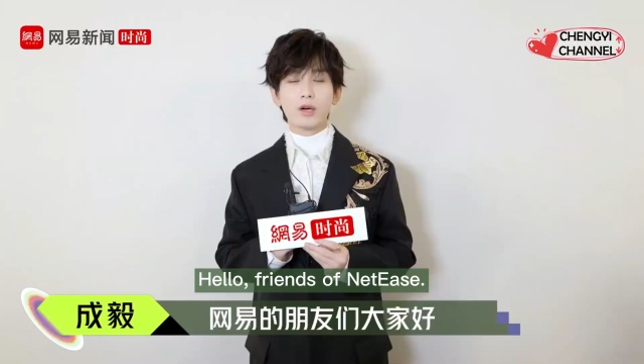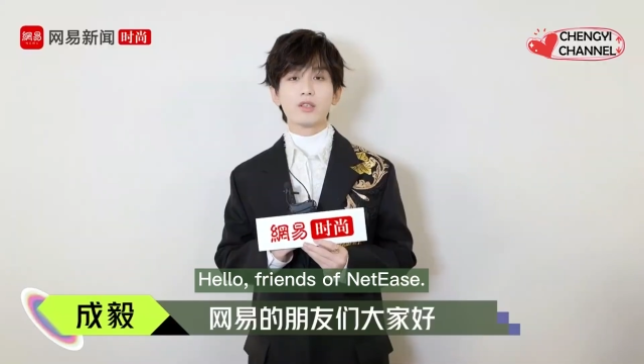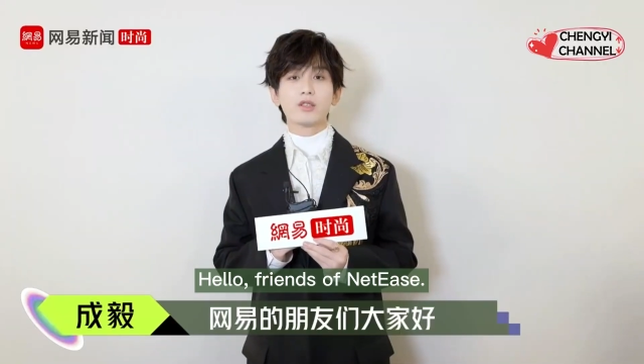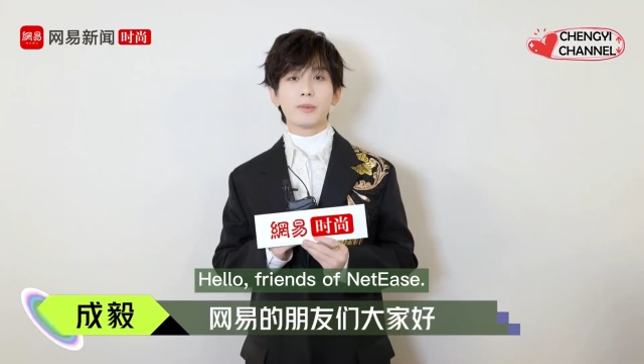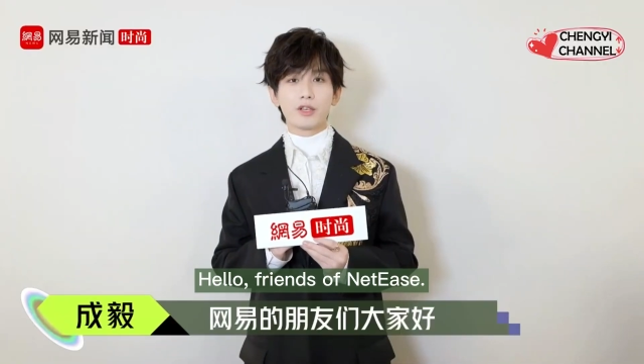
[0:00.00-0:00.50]

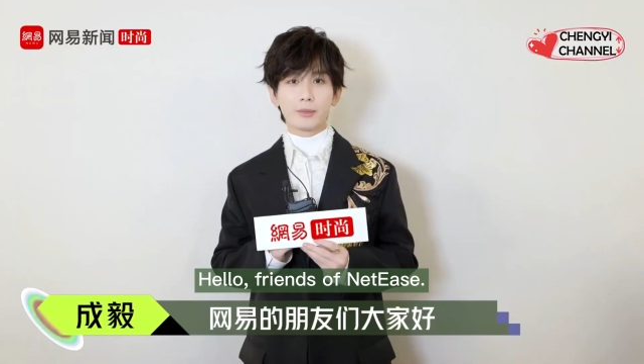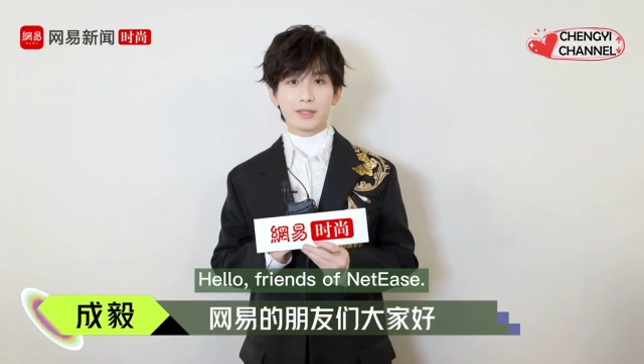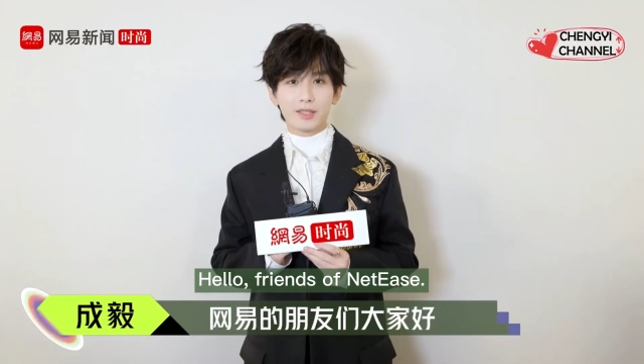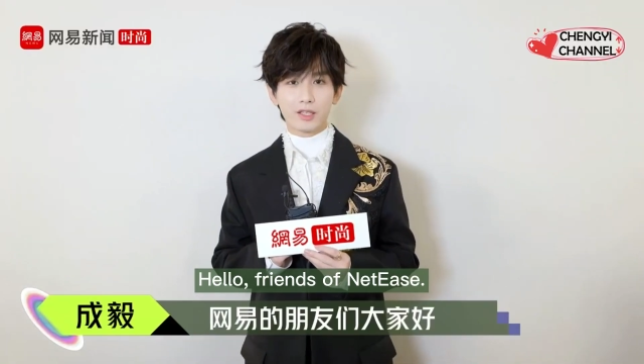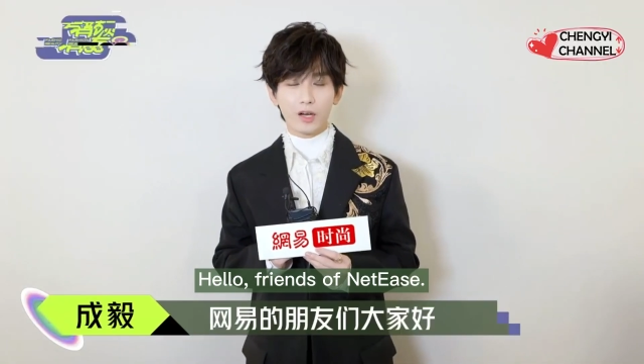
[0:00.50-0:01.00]
网易的朋友
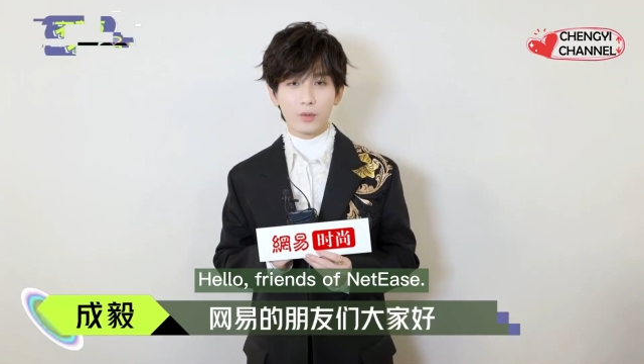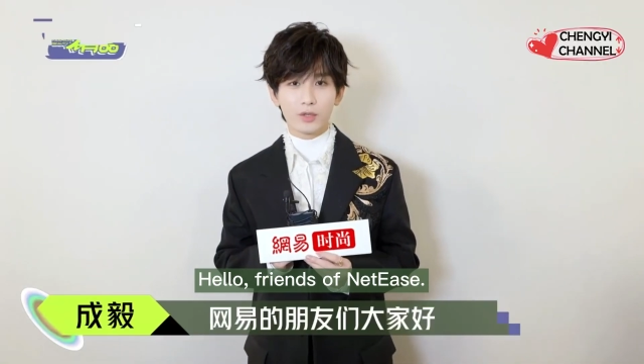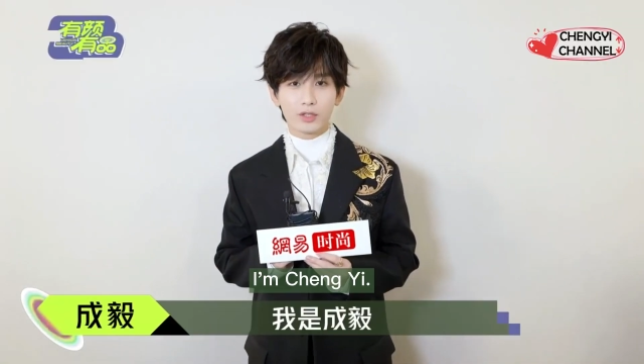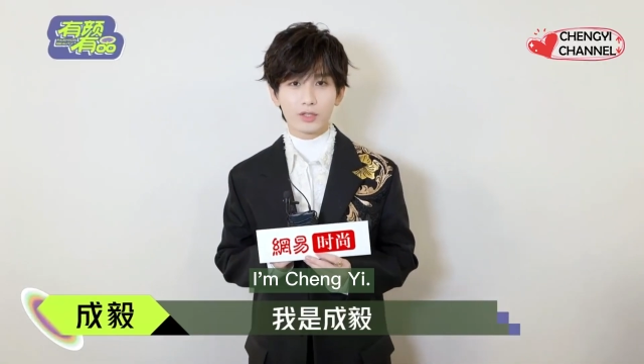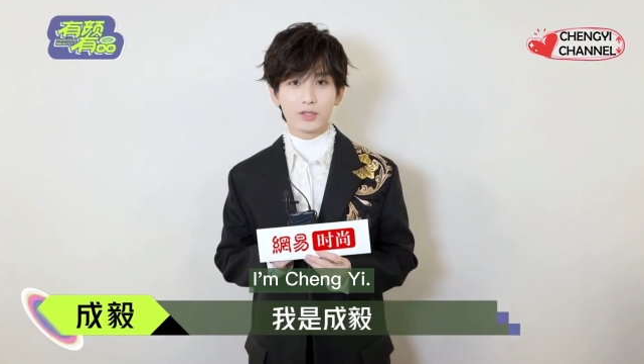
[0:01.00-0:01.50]
们，大家好，
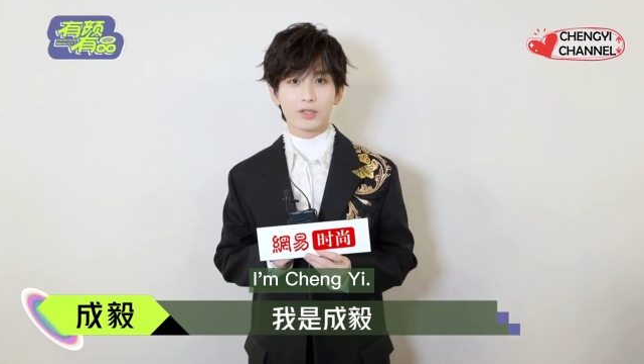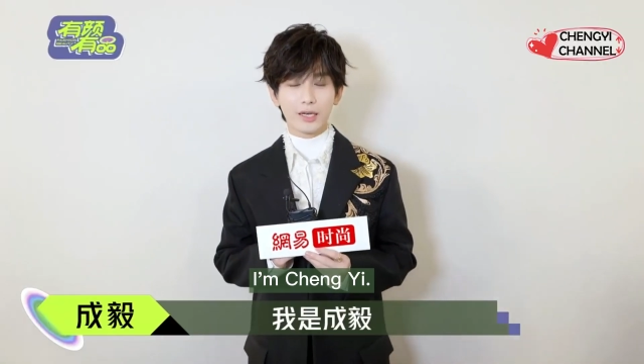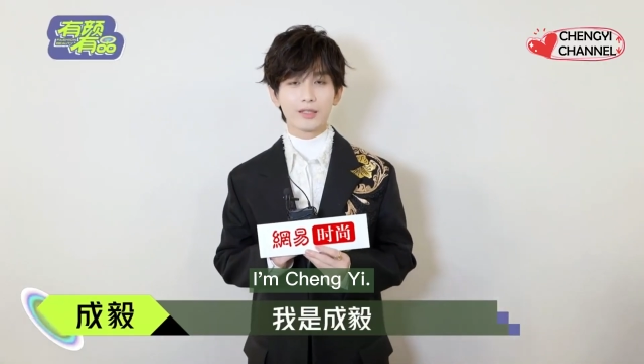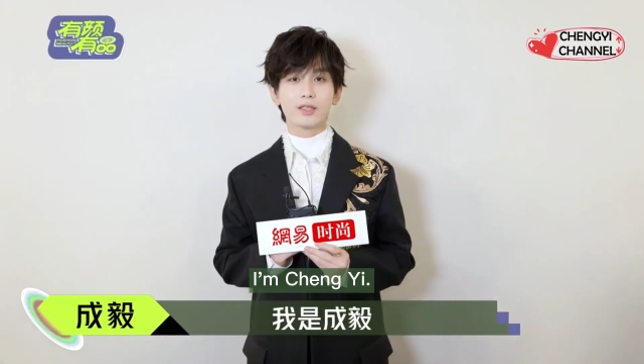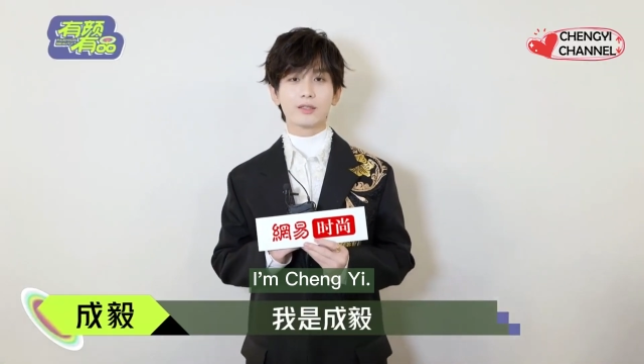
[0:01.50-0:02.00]
我是程